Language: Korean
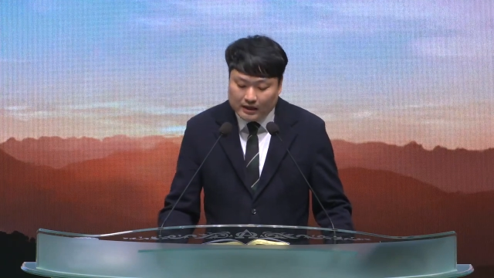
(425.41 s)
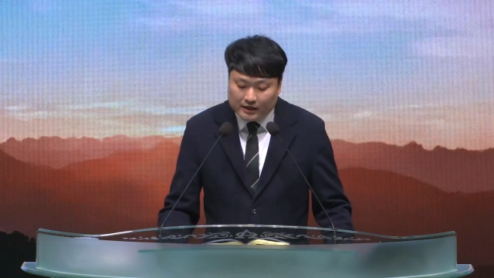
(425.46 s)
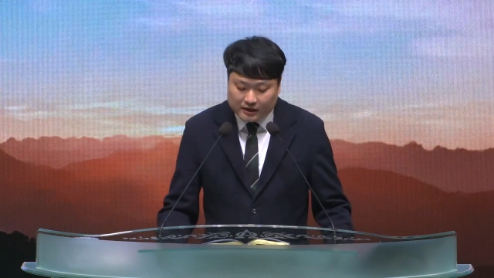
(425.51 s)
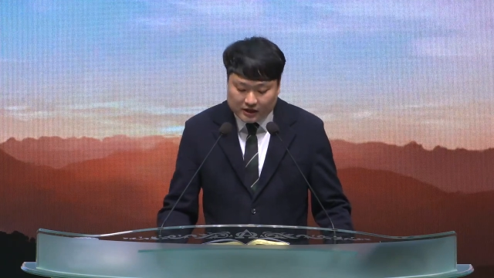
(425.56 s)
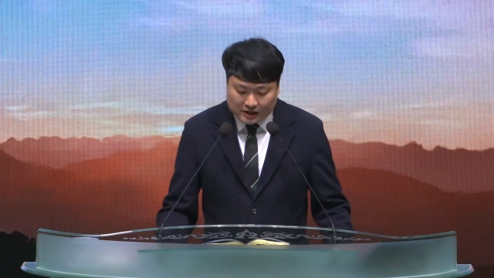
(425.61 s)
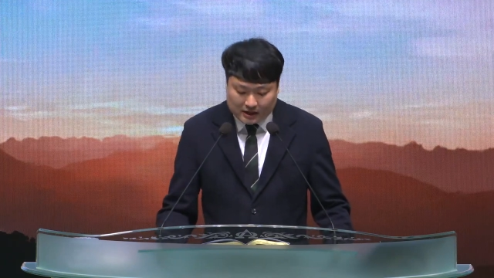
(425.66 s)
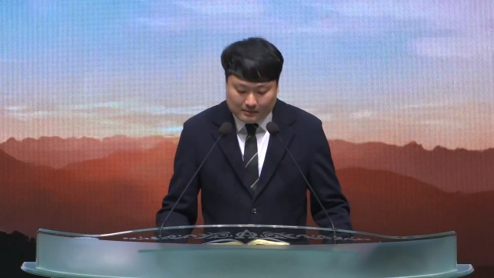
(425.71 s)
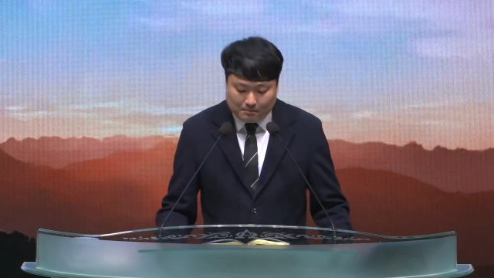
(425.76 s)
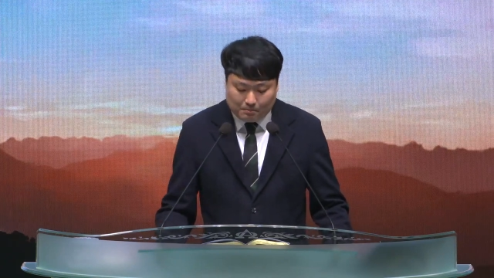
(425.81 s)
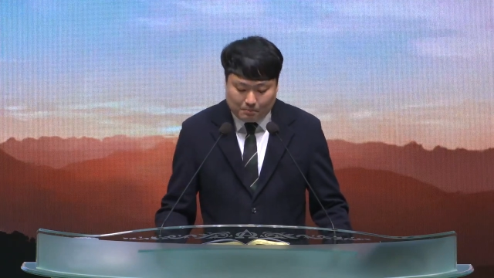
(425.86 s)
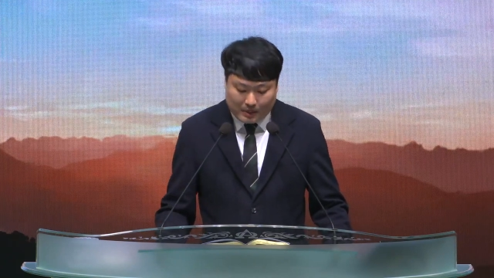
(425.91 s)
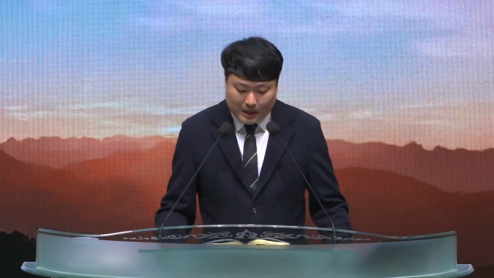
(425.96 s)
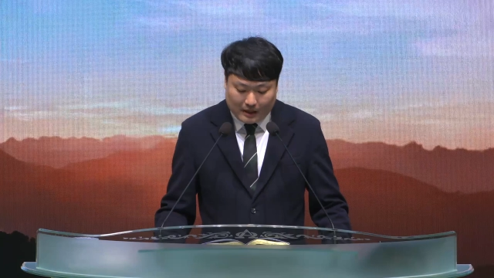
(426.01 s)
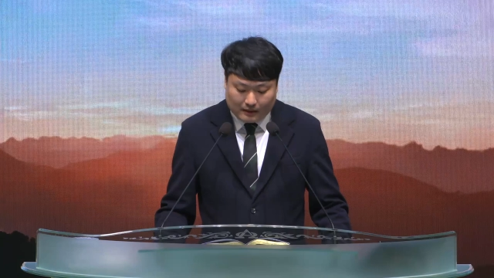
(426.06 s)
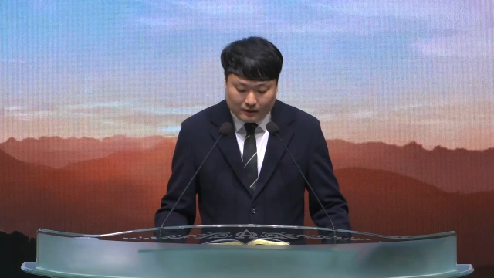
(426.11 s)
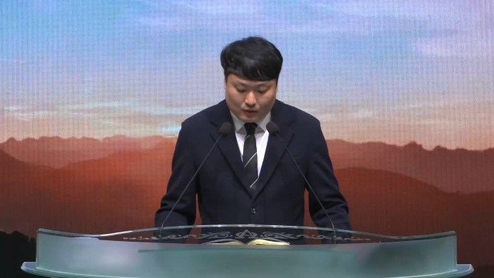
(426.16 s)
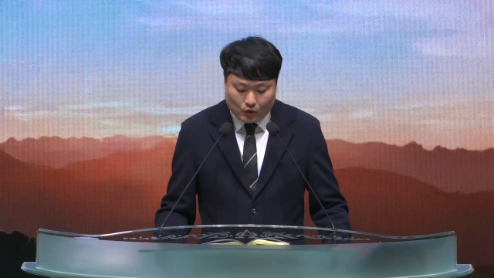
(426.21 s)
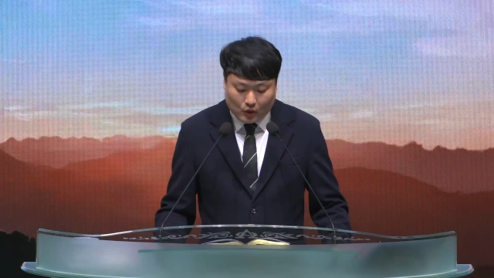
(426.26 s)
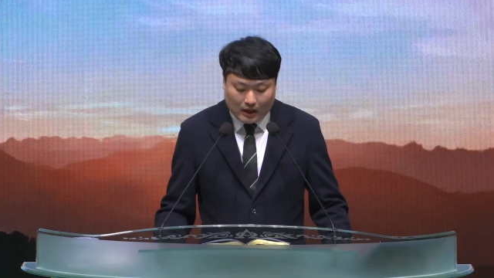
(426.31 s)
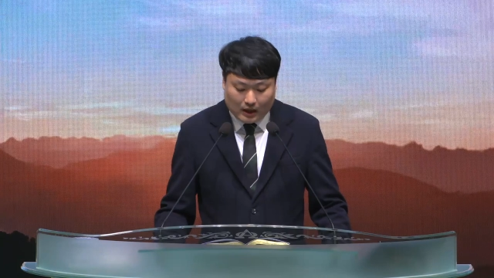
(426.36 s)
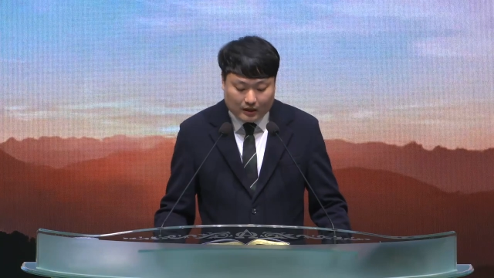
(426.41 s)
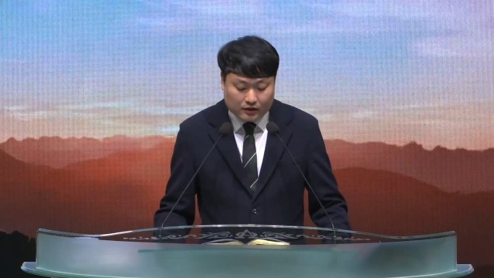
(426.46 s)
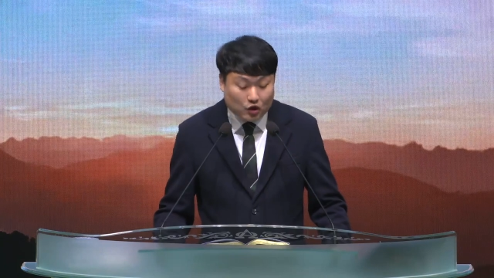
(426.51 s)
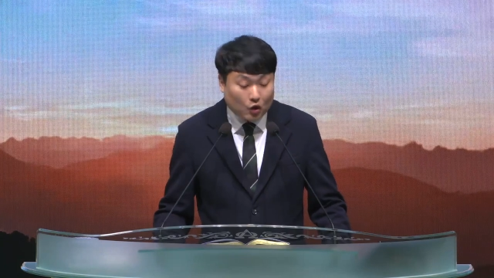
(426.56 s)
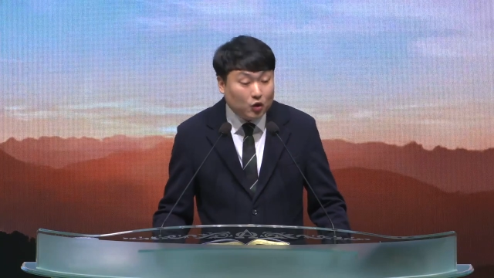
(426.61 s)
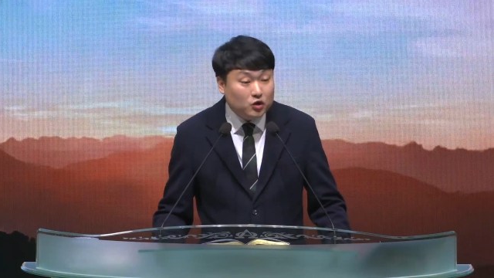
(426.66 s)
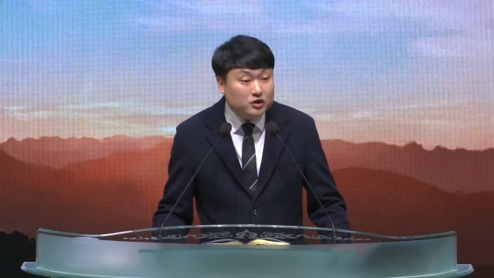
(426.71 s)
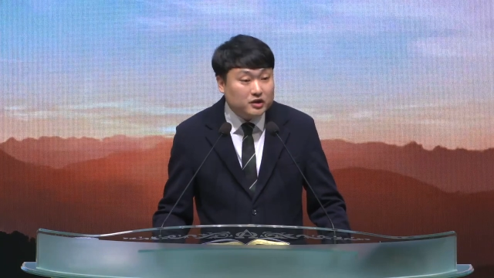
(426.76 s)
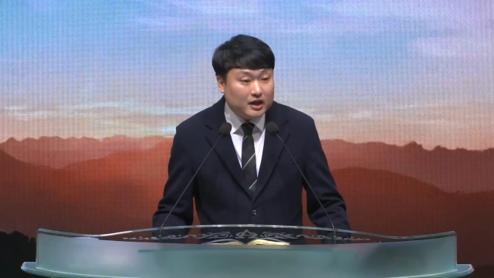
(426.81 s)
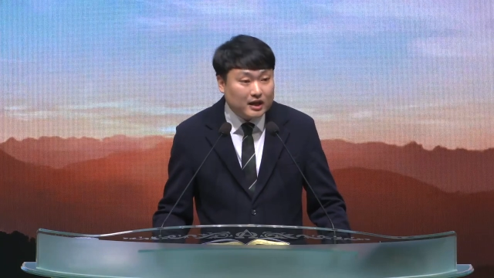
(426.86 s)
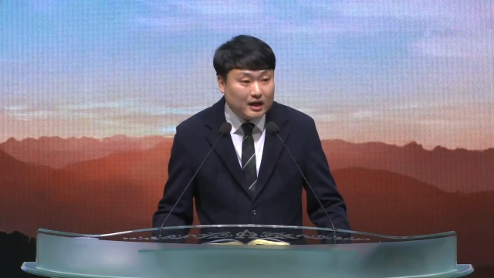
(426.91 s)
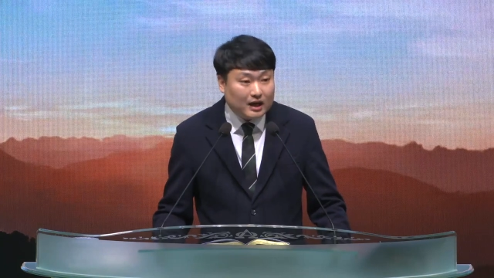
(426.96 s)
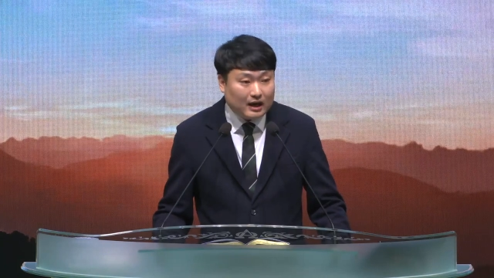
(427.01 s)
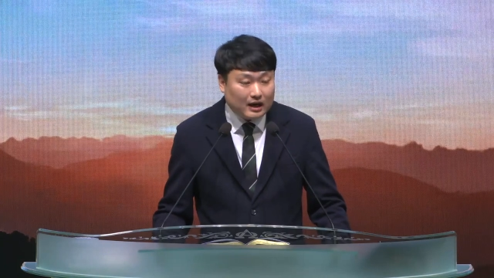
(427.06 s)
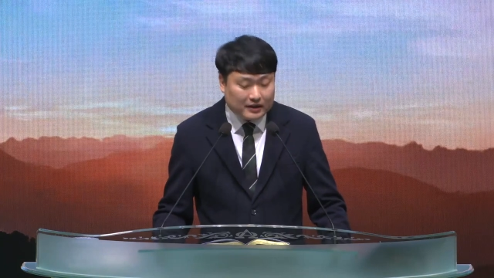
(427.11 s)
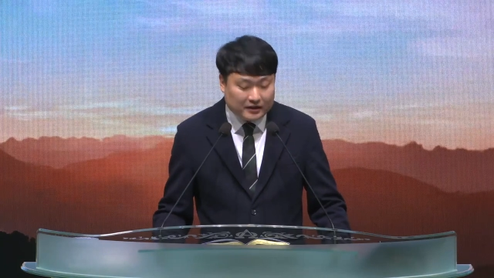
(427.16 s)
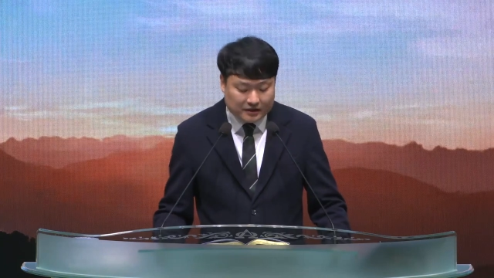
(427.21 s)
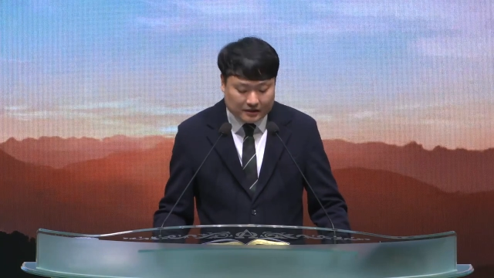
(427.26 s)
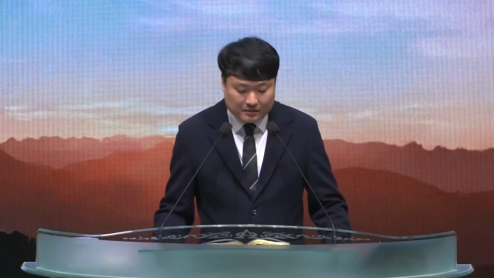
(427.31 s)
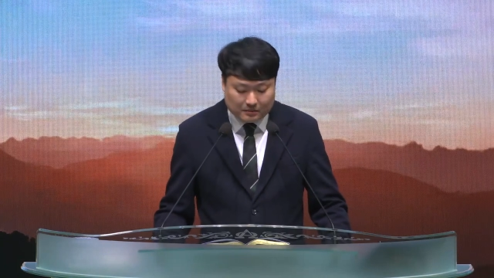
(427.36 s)
심판과 정죄가
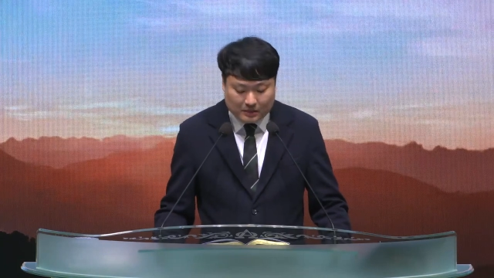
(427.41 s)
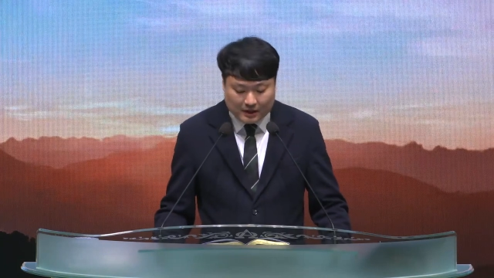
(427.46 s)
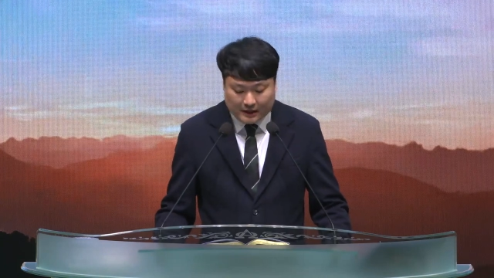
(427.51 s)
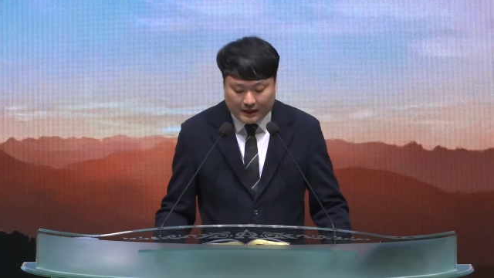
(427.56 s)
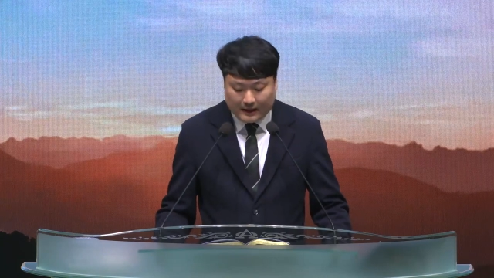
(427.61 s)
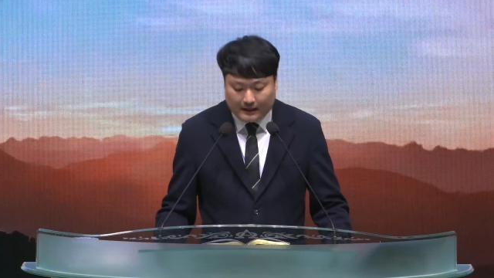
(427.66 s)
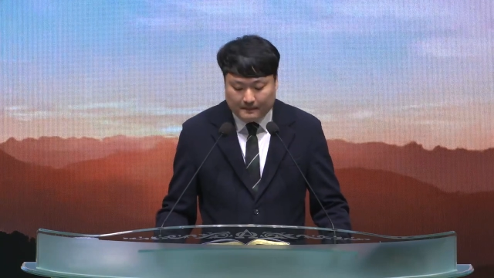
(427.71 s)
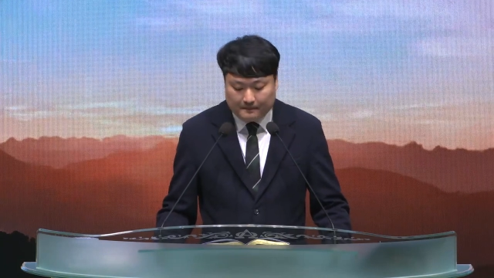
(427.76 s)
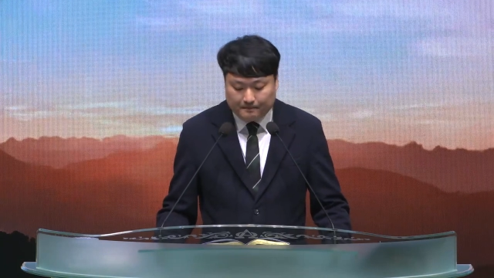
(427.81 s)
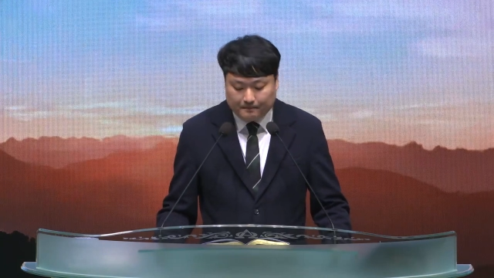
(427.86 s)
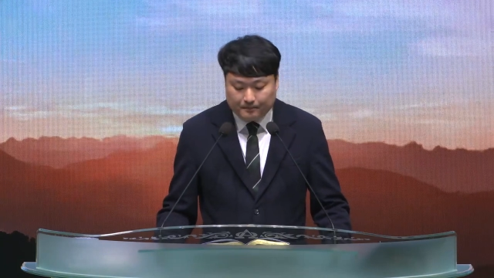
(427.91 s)
있습니다.